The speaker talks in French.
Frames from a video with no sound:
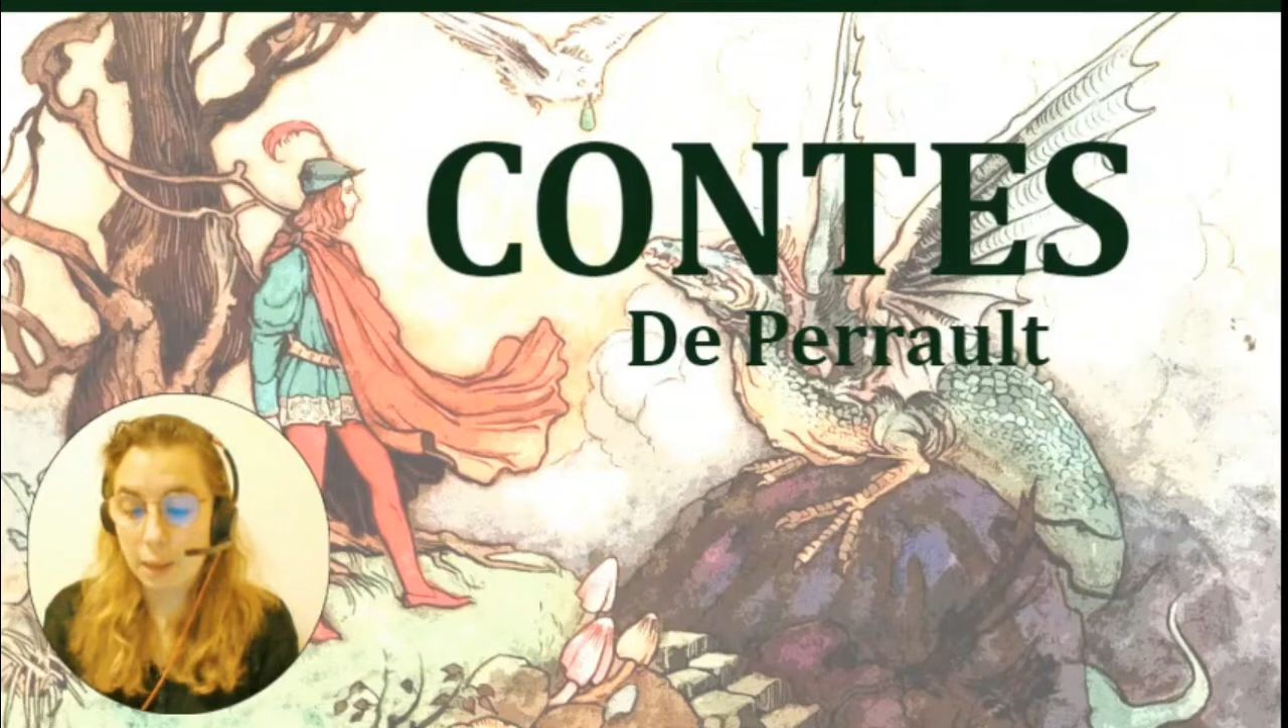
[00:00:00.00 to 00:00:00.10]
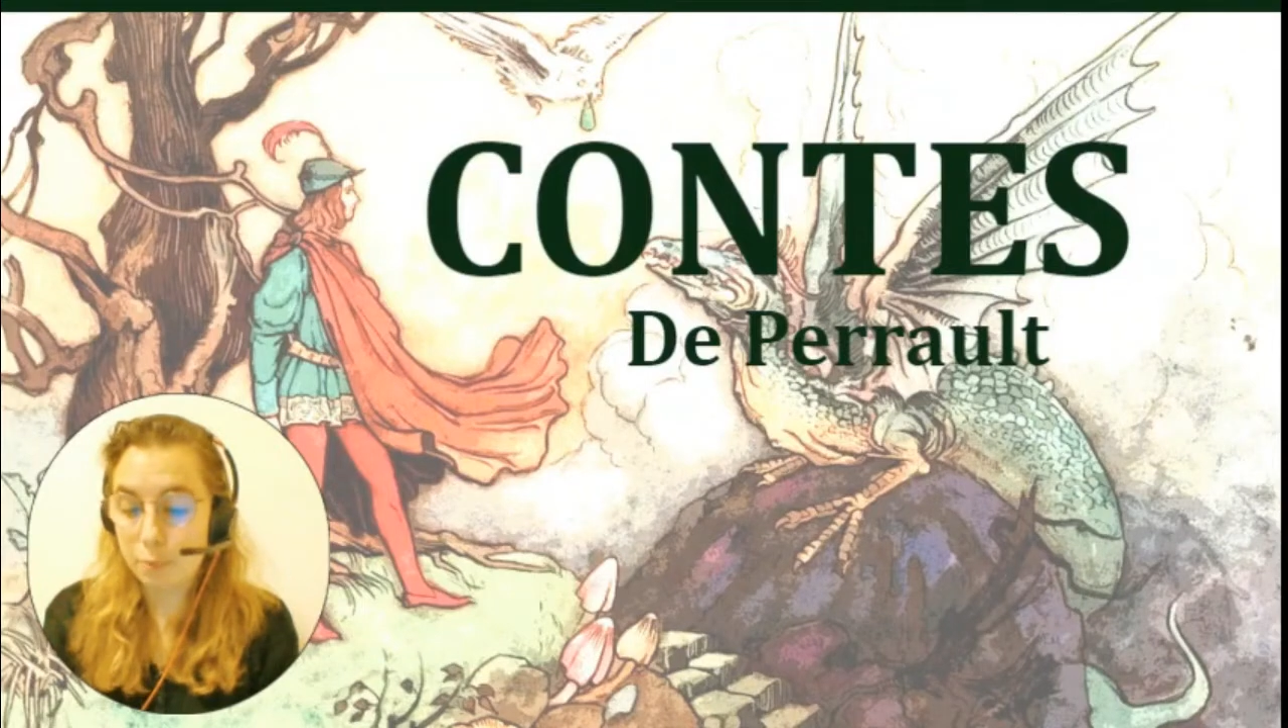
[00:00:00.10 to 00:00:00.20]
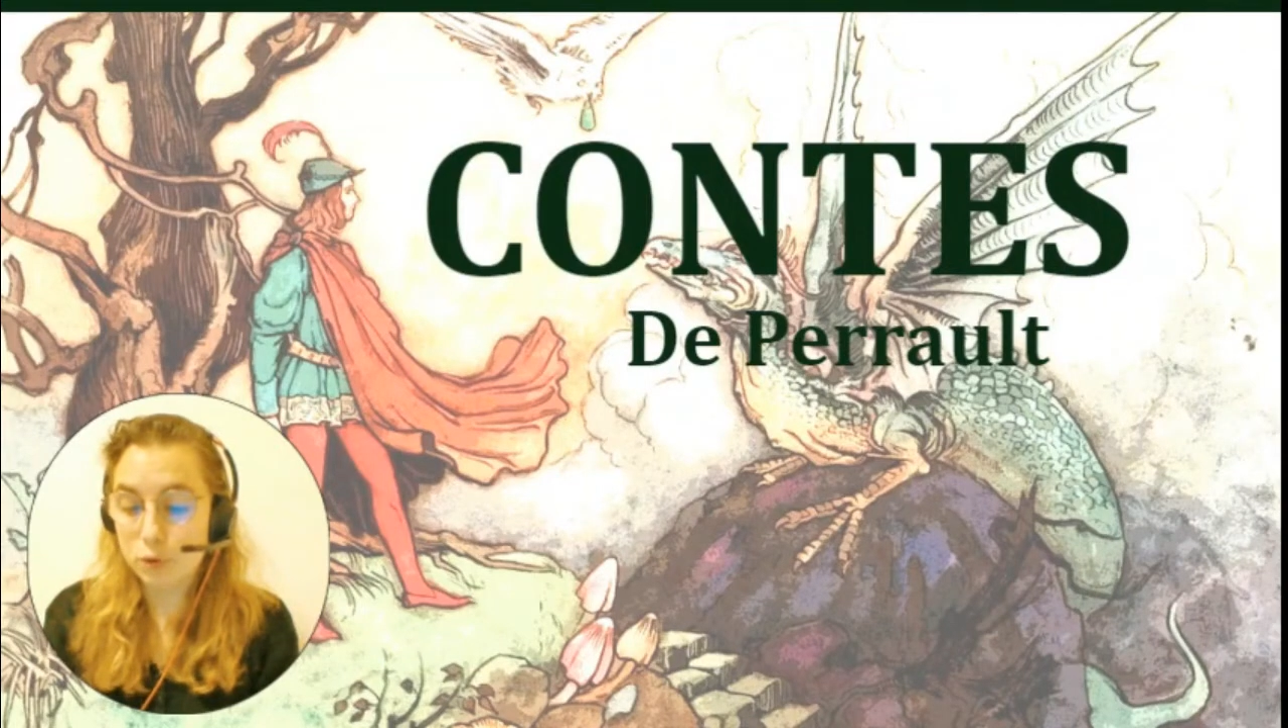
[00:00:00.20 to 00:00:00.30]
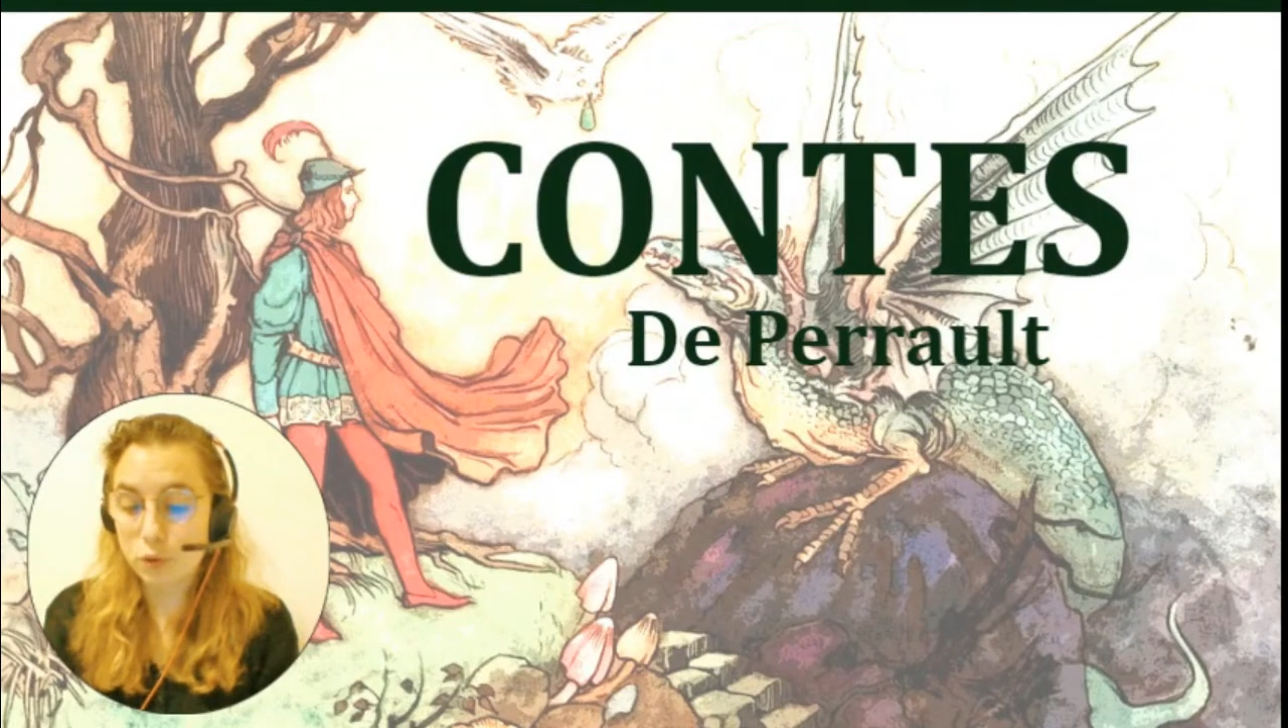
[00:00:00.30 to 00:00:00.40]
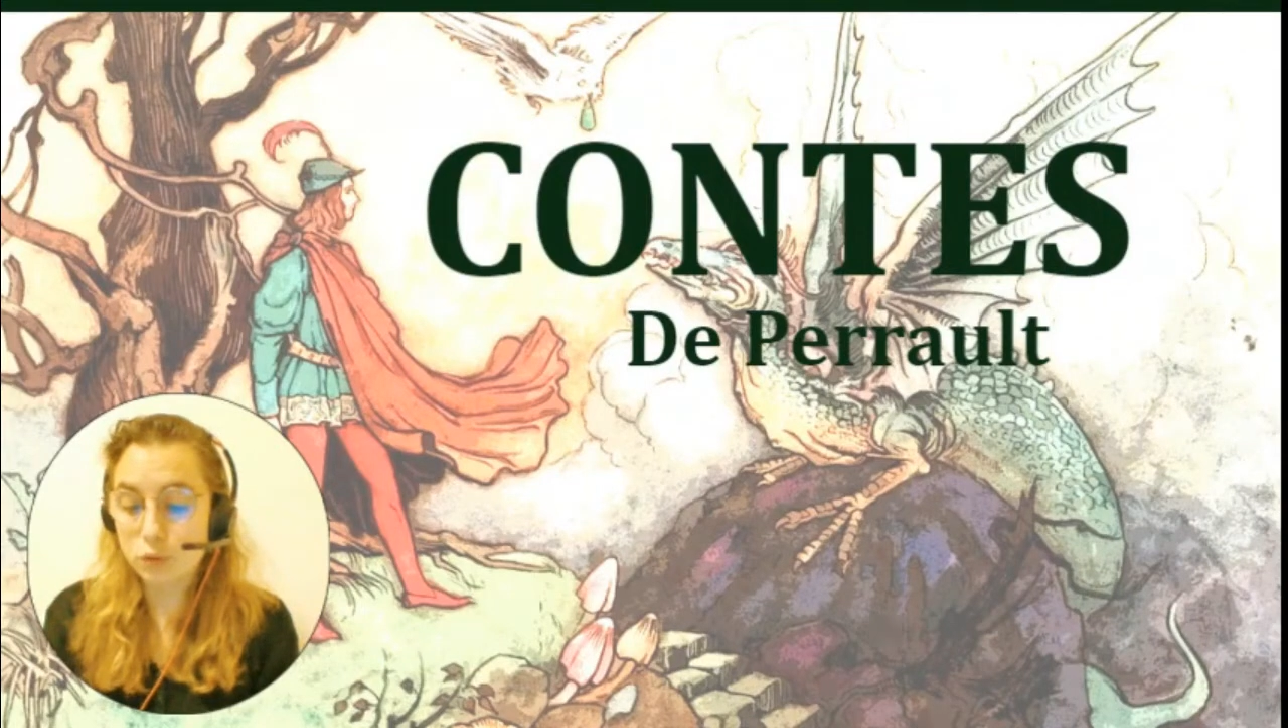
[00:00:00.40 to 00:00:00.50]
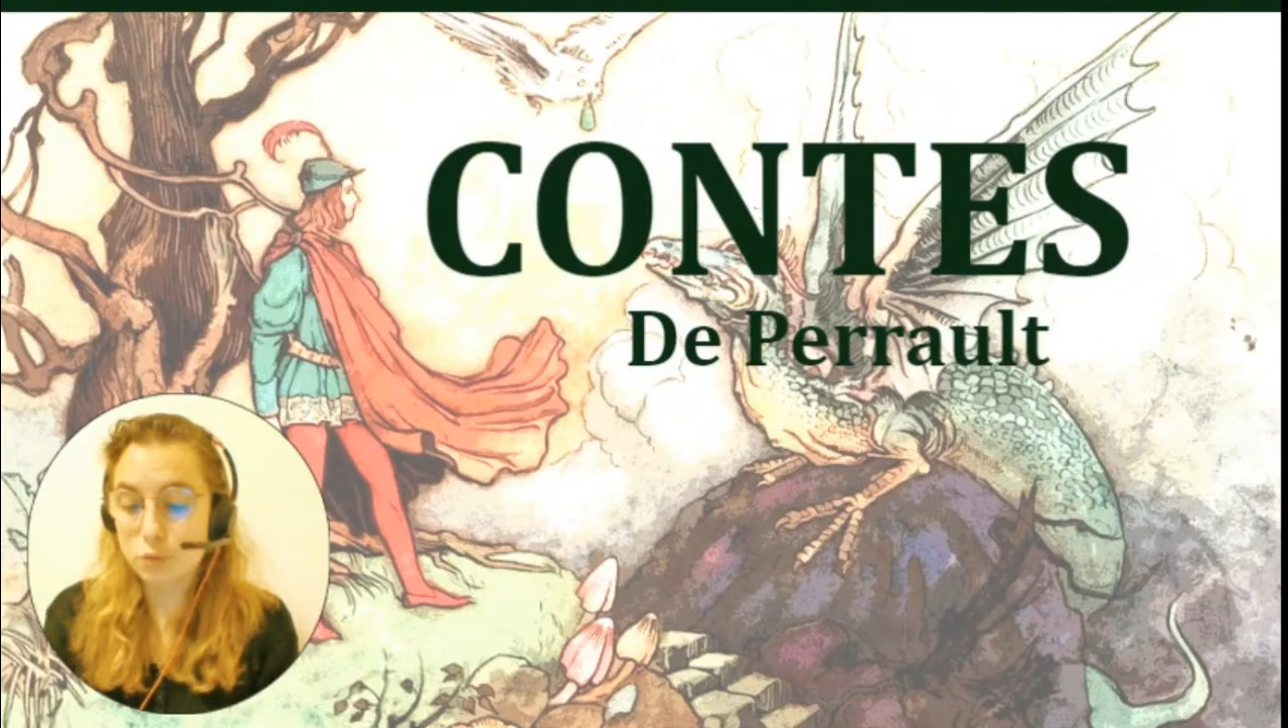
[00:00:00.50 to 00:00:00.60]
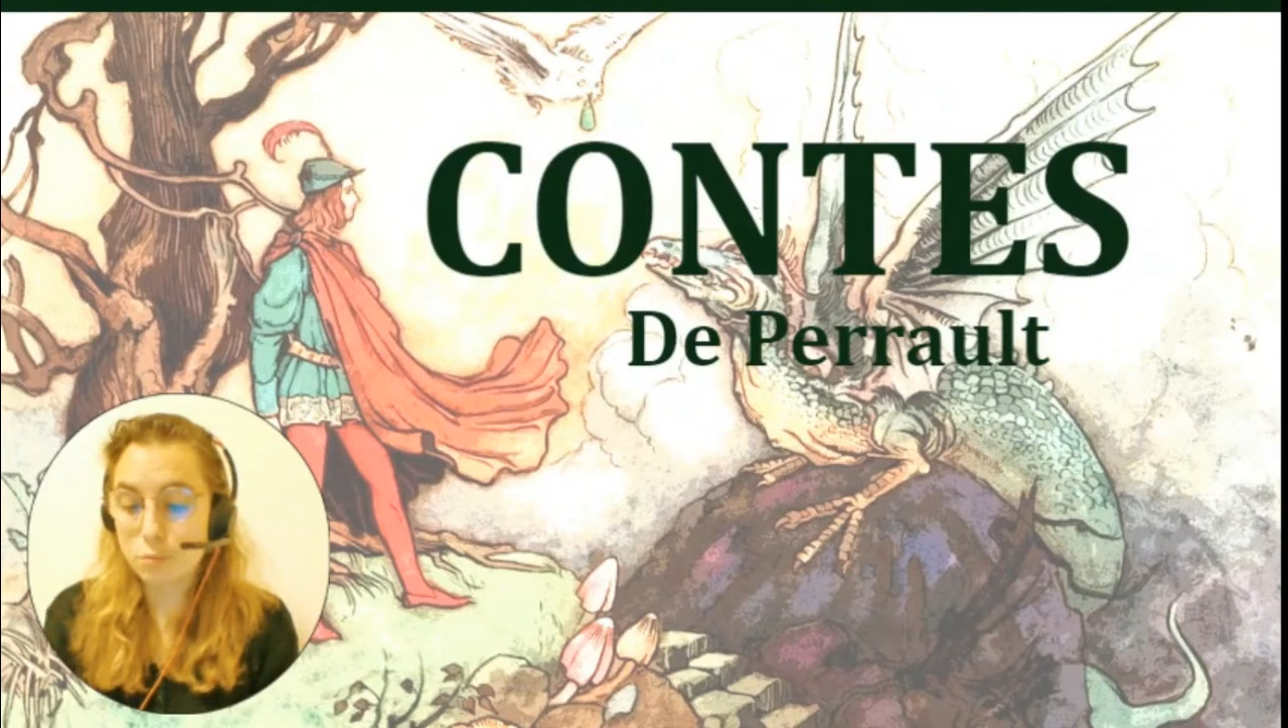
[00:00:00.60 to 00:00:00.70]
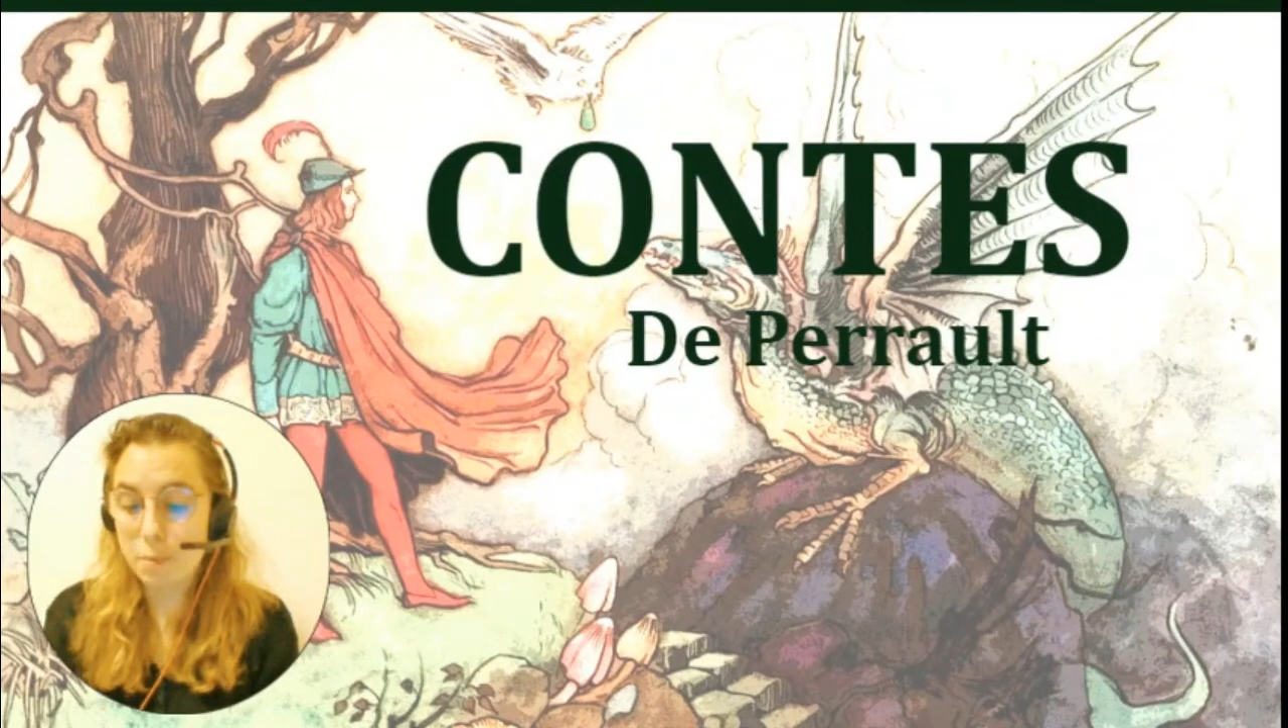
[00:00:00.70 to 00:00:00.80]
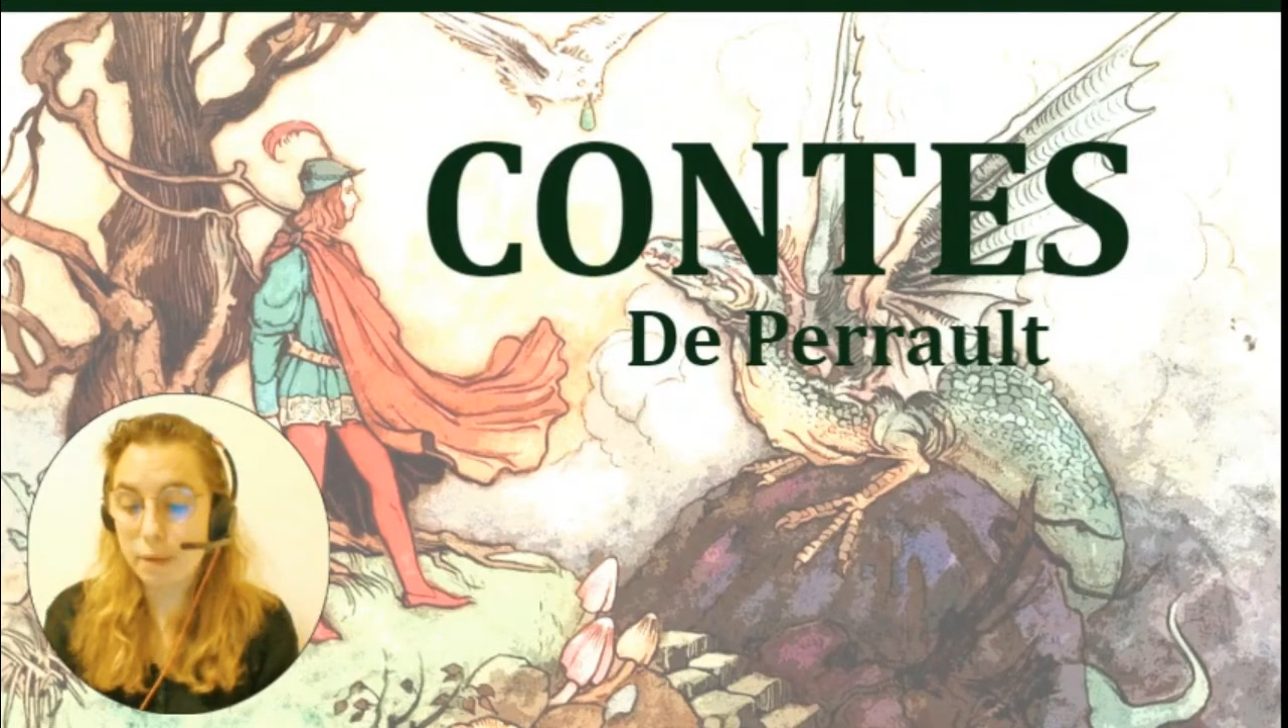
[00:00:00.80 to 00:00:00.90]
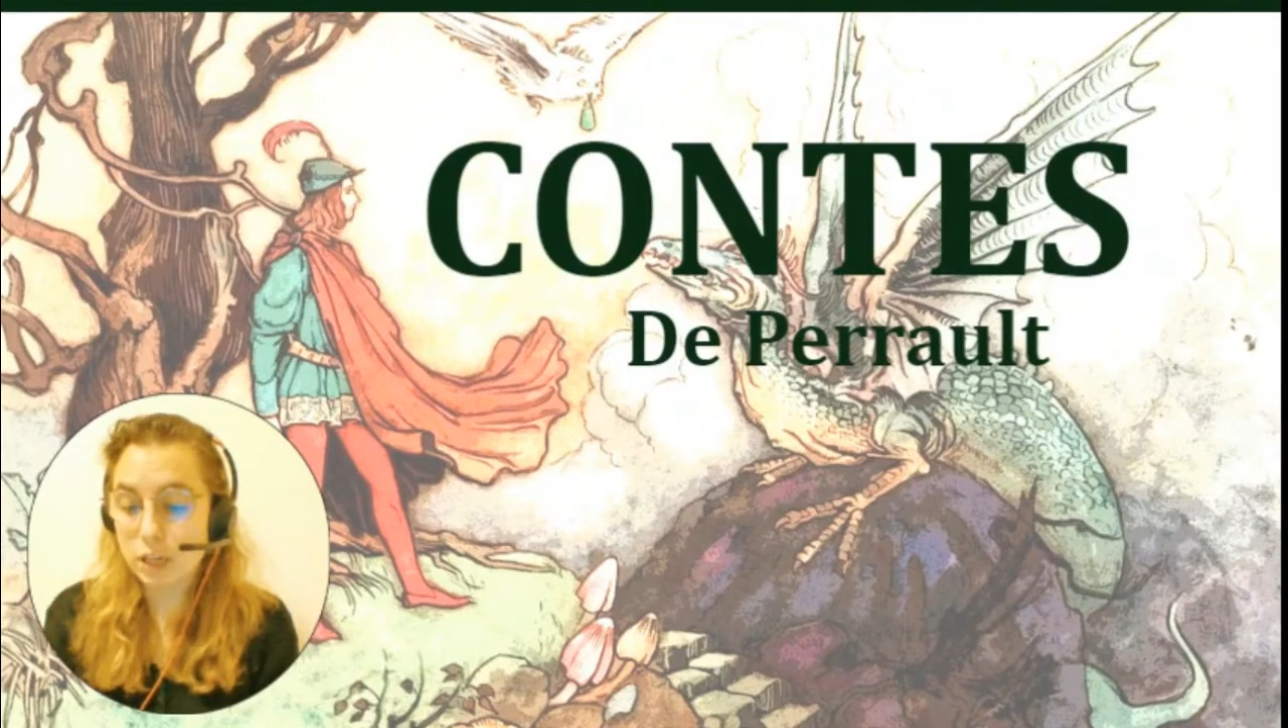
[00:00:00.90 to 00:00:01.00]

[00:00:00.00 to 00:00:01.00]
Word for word: la prenant d'une main